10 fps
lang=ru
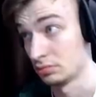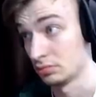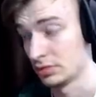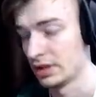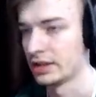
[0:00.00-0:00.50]

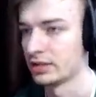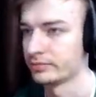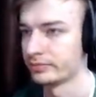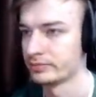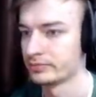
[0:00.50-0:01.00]
Ладно,
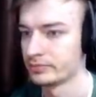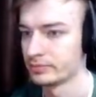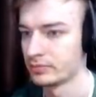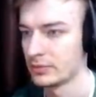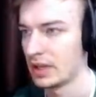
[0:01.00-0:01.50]

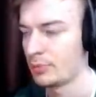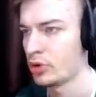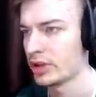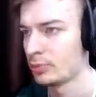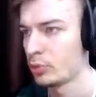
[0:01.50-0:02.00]
да я
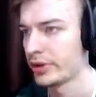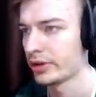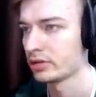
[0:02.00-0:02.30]
понял, понял.